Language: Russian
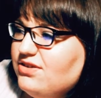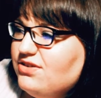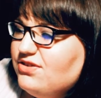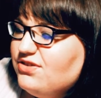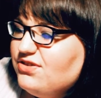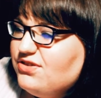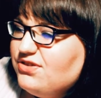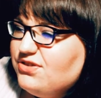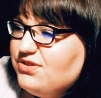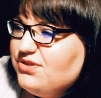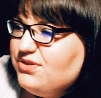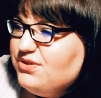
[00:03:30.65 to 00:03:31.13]

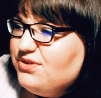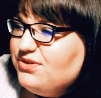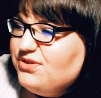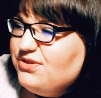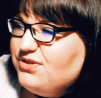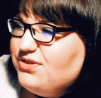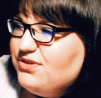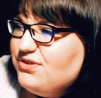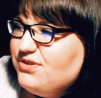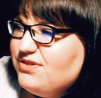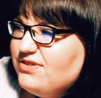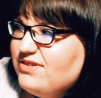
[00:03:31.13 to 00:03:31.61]
что,
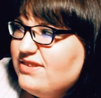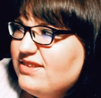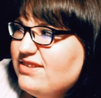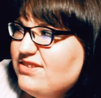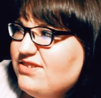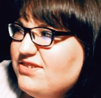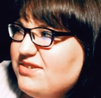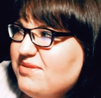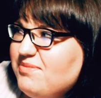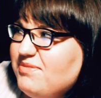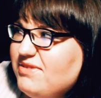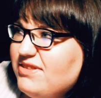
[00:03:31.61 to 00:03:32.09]
черт,
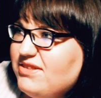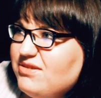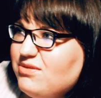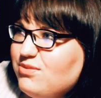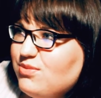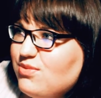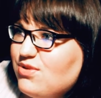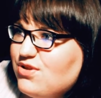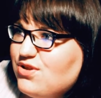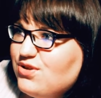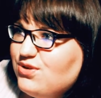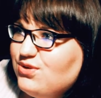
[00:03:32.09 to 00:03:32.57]
зачем это
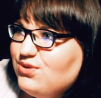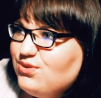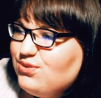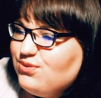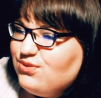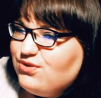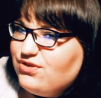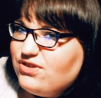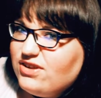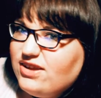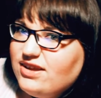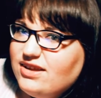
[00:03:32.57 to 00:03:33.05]
вообще
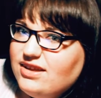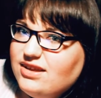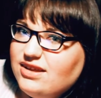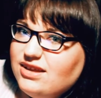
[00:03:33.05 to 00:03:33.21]
нужно?